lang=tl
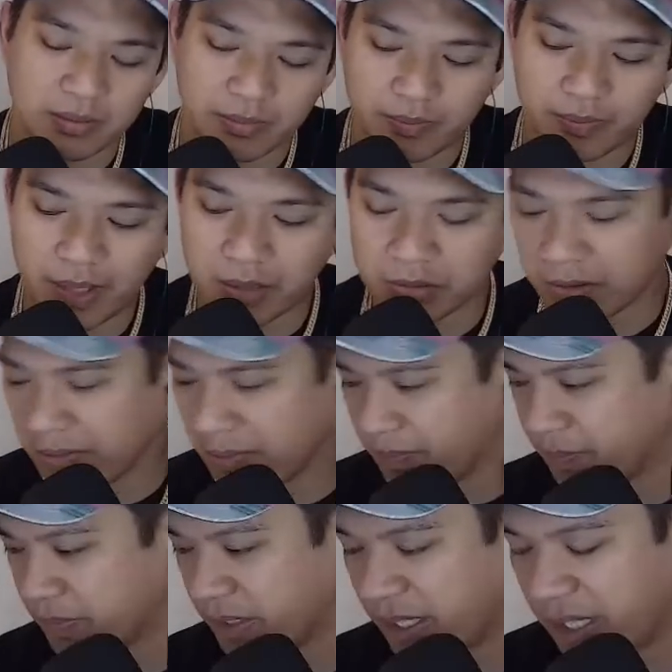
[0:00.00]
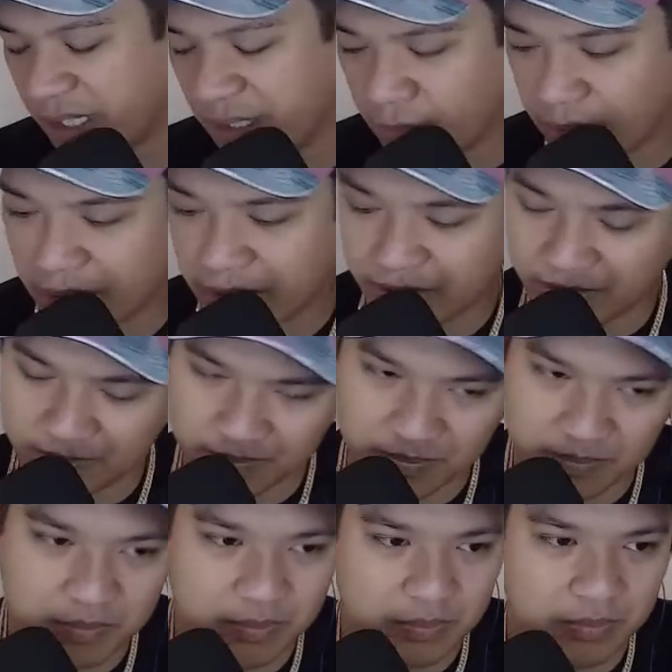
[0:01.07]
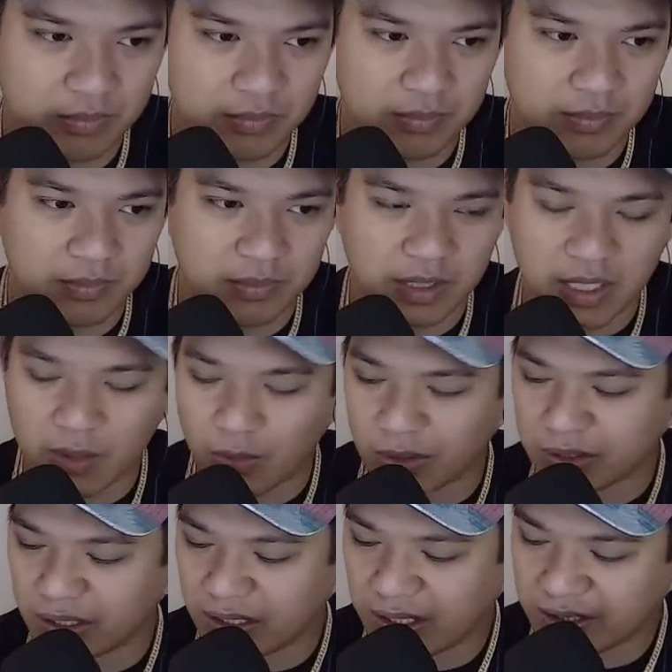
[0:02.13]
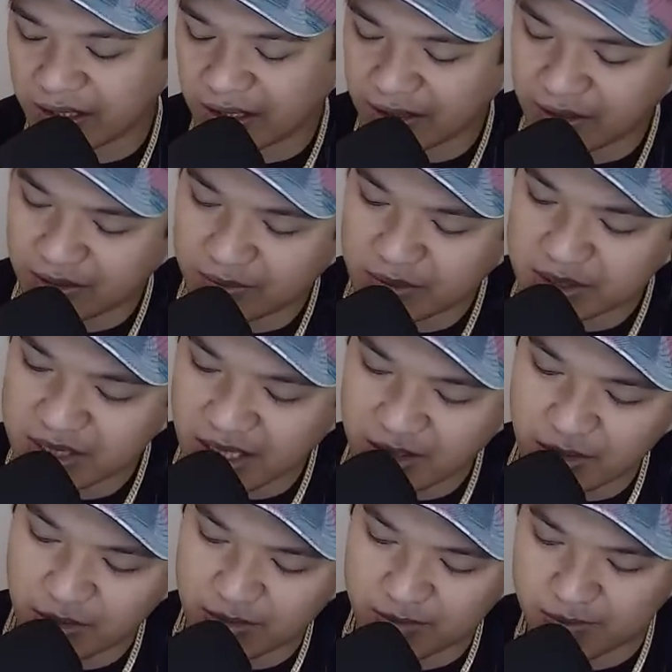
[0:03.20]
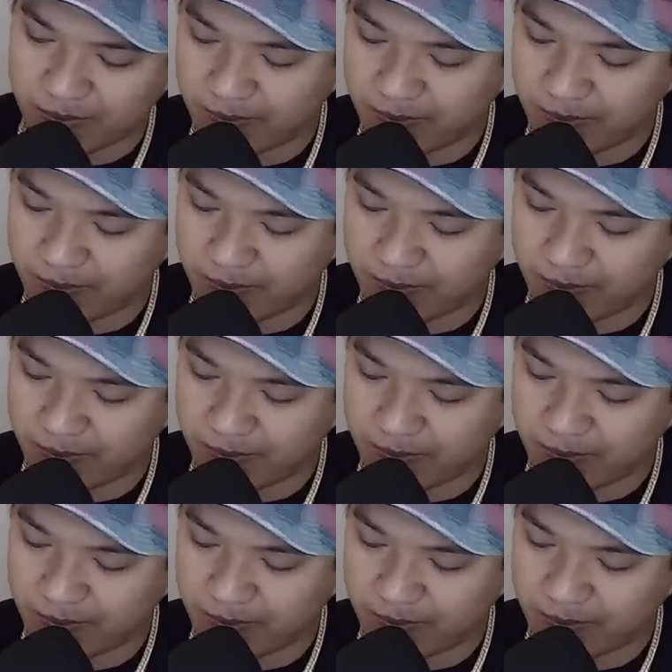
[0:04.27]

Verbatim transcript: Pero, anyway, wag na nating masyadong